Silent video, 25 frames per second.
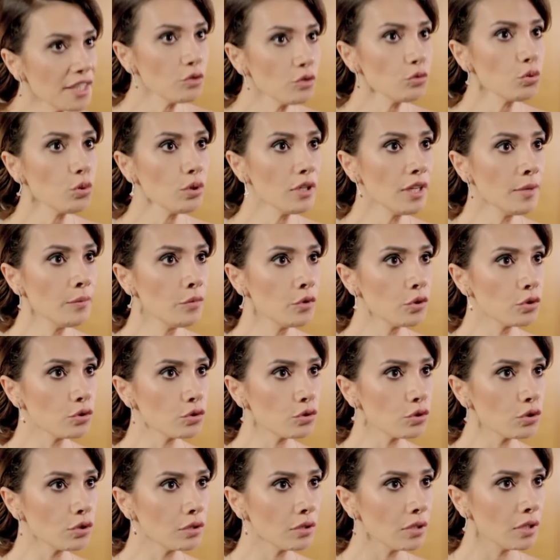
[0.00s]
حكيتي كنا
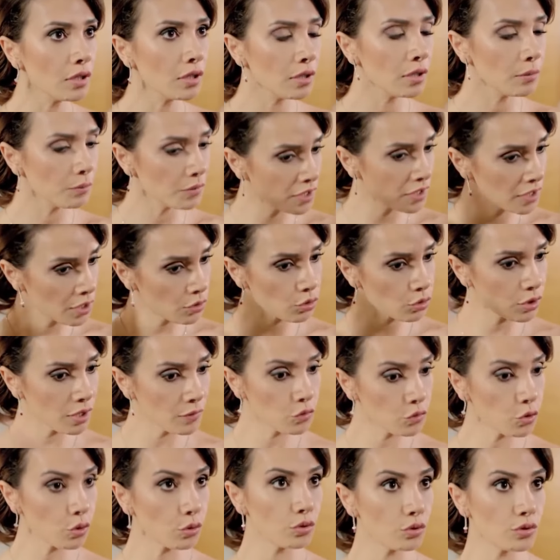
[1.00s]
عملناهم؟ والله
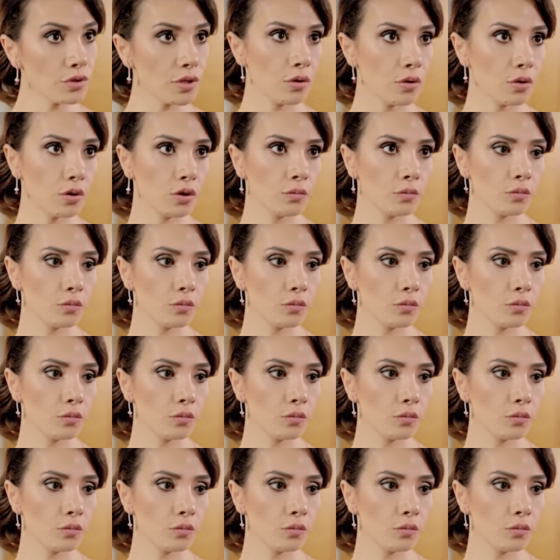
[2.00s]
يا ريت شعراتي